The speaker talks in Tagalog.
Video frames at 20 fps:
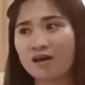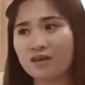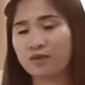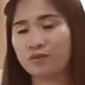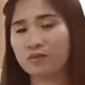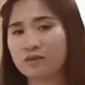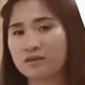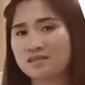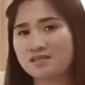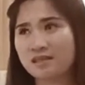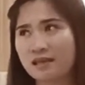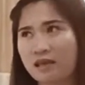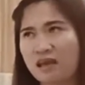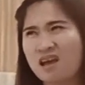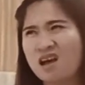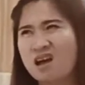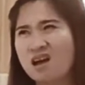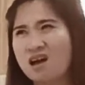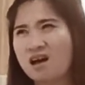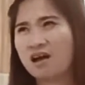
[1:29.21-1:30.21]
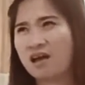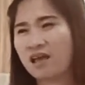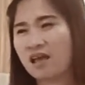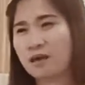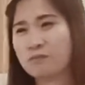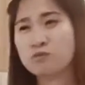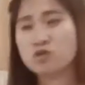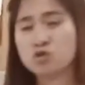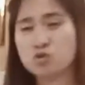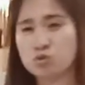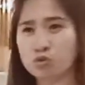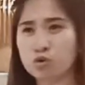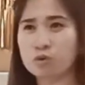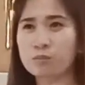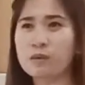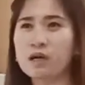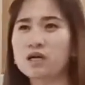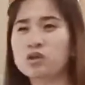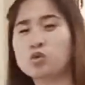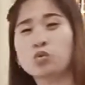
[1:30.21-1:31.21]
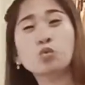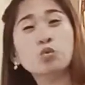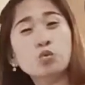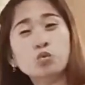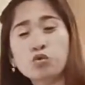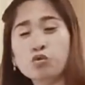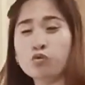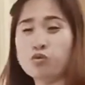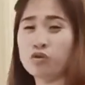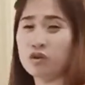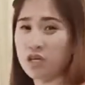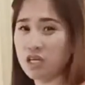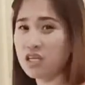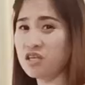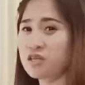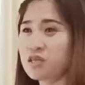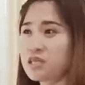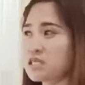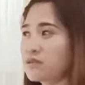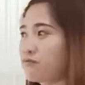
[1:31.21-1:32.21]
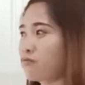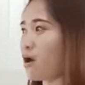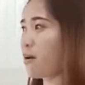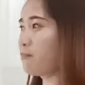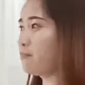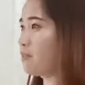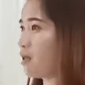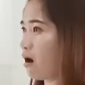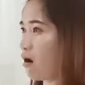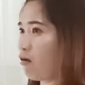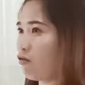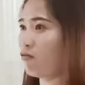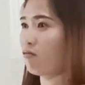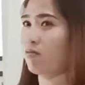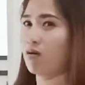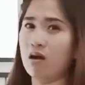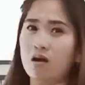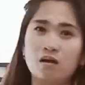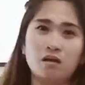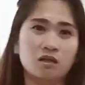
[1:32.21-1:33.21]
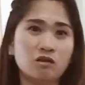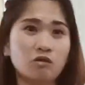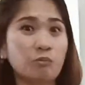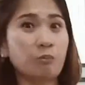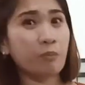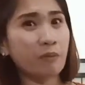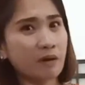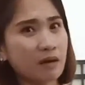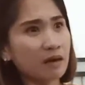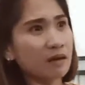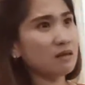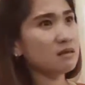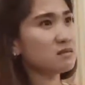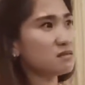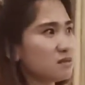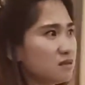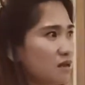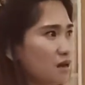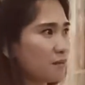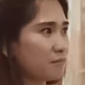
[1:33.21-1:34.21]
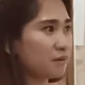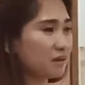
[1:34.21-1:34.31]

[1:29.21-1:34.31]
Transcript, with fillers: kayo kasi I'm sure mga 2 to 3 years from now, yung price niya